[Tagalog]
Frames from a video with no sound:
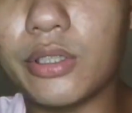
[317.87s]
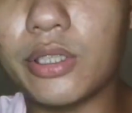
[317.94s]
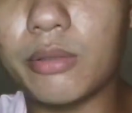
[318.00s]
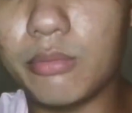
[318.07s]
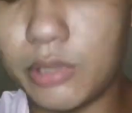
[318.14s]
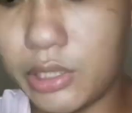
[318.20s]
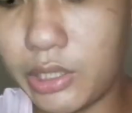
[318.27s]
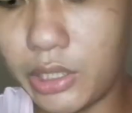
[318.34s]

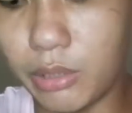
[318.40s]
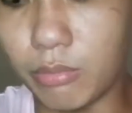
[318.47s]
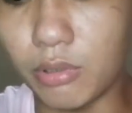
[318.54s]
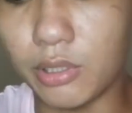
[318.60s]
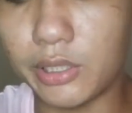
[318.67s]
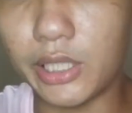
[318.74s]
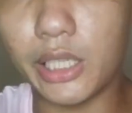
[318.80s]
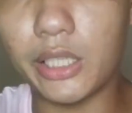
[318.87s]
ayan, mga
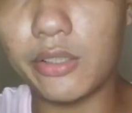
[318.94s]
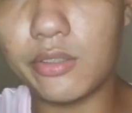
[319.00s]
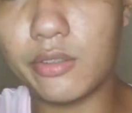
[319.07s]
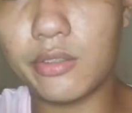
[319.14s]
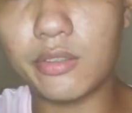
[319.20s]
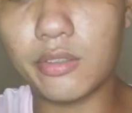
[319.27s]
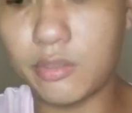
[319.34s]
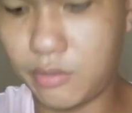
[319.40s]
cable
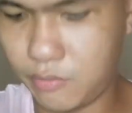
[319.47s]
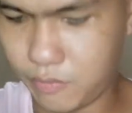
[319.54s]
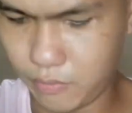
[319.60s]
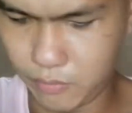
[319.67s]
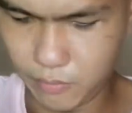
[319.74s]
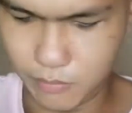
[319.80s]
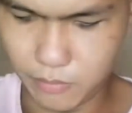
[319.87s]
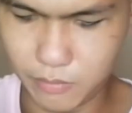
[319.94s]
ties.
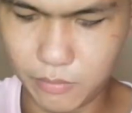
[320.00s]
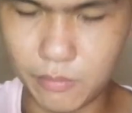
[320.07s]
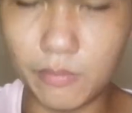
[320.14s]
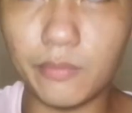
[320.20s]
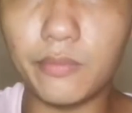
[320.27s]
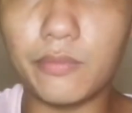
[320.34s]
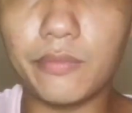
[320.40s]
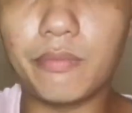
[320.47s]

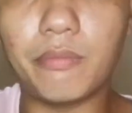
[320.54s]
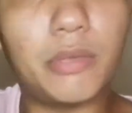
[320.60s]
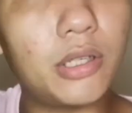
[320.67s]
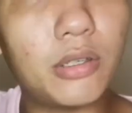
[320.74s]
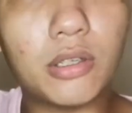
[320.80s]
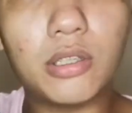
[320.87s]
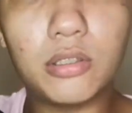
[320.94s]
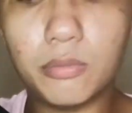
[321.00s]

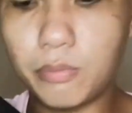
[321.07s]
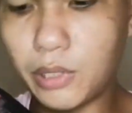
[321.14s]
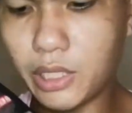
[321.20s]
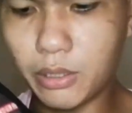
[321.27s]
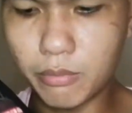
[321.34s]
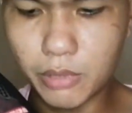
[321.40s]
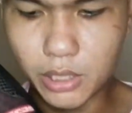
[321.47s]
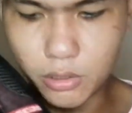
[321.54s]
Pero ganun pa
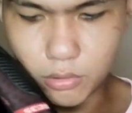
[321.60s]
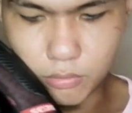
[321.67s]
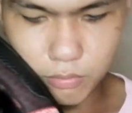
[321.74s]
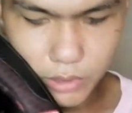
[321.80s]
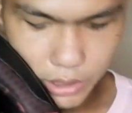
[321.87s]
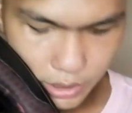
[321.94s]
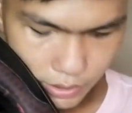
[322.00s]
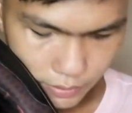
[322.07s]
rin, maalog
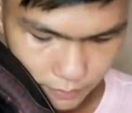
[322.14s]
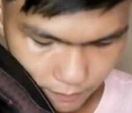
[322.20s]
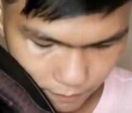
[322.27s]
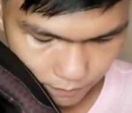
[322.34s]
pa rin.